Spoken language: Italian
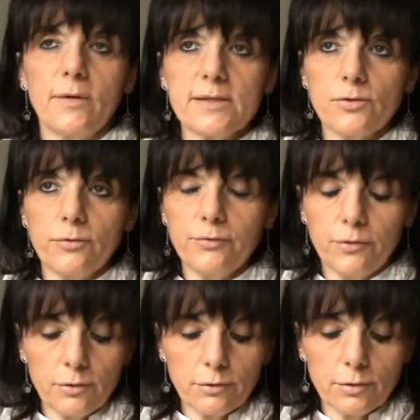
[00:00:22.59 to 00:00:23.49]
questo
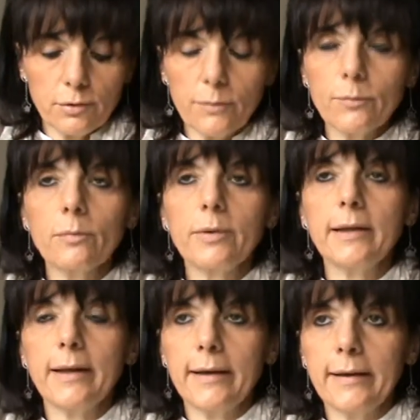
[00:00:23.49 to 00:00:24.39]
fondo
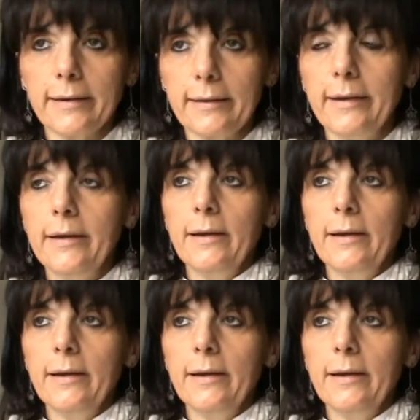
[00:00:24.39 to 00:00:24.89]
immobiliare